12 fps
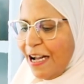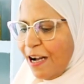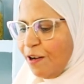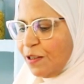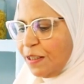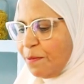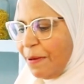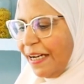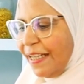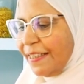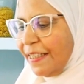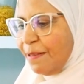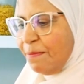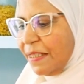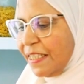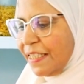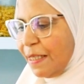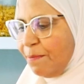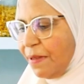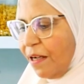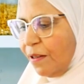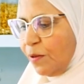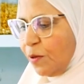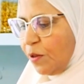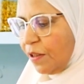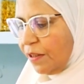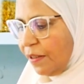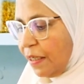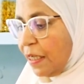هحط معلقتين من السمنه على النار